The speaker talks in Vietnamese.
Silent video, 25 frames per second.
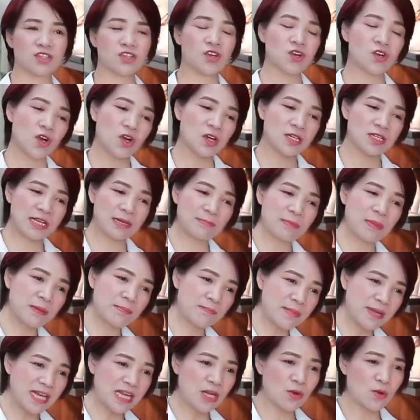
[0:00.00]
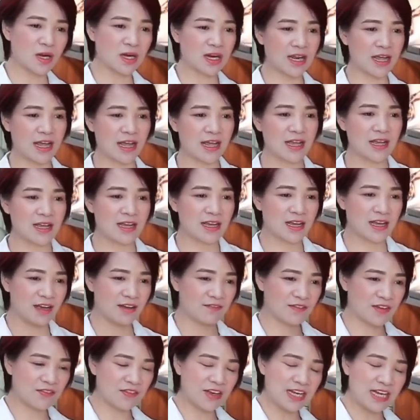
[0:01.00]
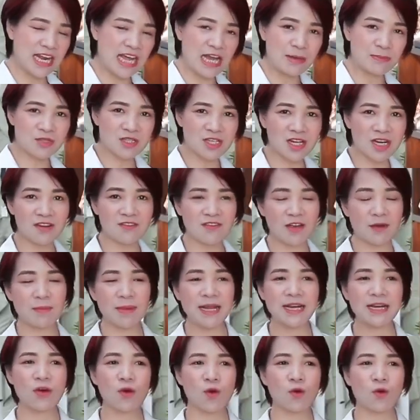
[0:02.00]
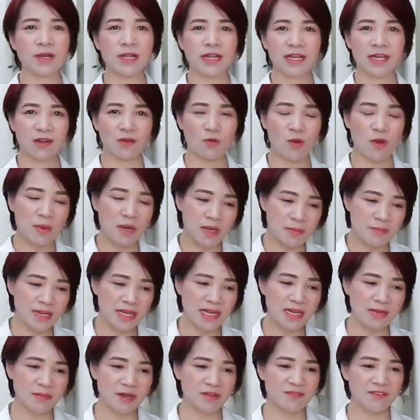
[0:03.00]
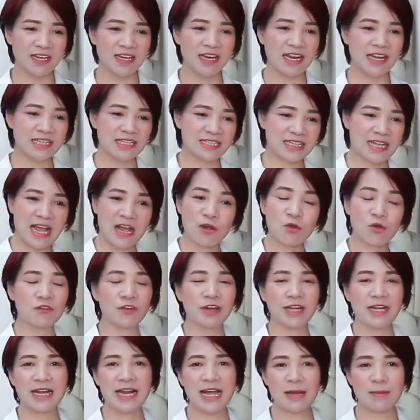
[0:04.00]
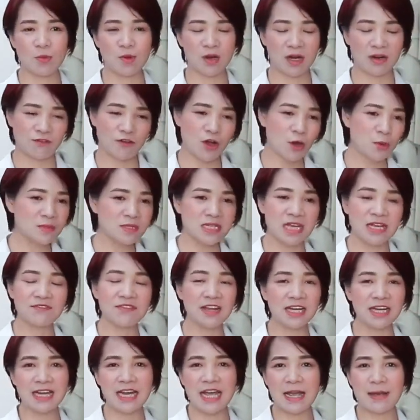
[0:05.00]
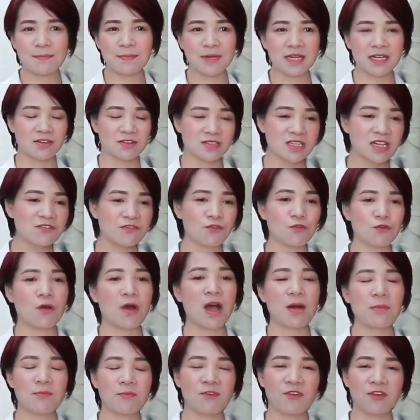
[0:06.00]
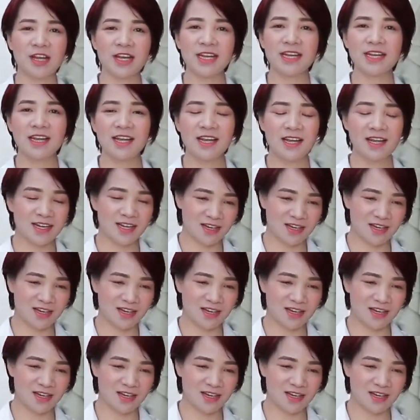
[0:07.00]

cho con sang bên Mỹ hoặc là ờ, về Việt Nam chơi và may đồ để qua bên Mỹ bởi vì là dáng của Việt Nam hoặc là phong dáng Việt Nam thì nó rất phù hợp với